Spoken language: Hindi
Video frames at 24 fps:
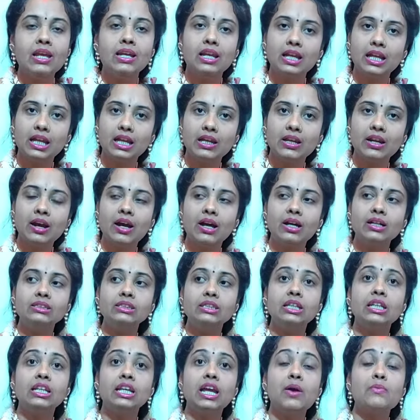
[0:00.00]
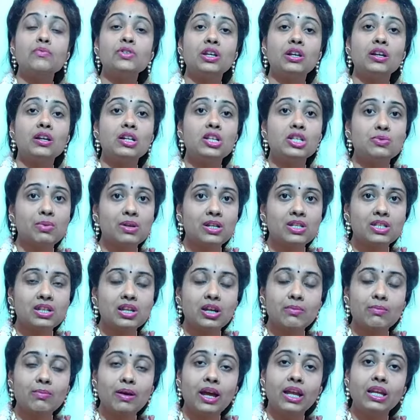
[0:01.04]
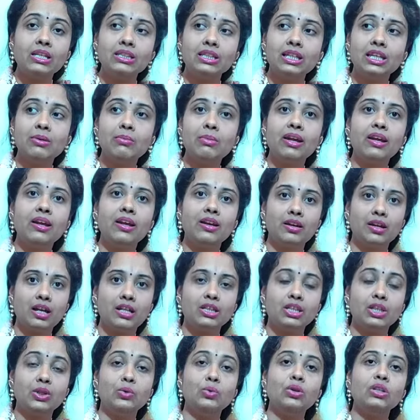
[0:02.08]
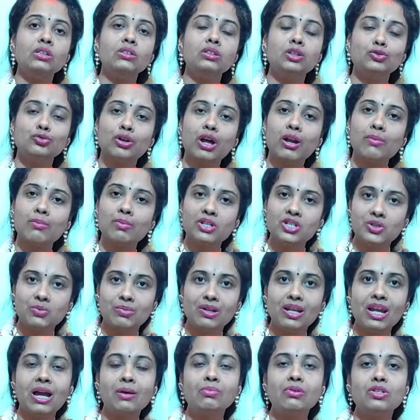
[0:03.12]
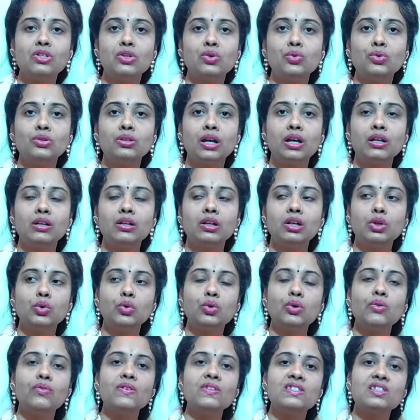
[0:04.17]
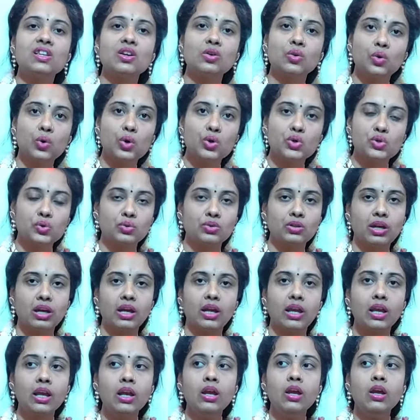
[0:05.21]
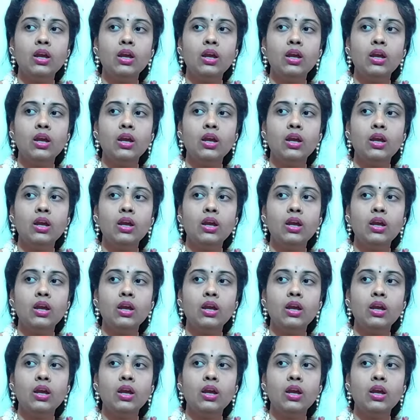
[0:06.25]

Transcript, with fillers: लेकिन हाँ जिनके आप चरण स्पर्श कर पाए इसीलिए मैं कहती हूँ कि ससुराल पक्ष में आप किसी को दान करें क्योंकि फिर संकोच होता है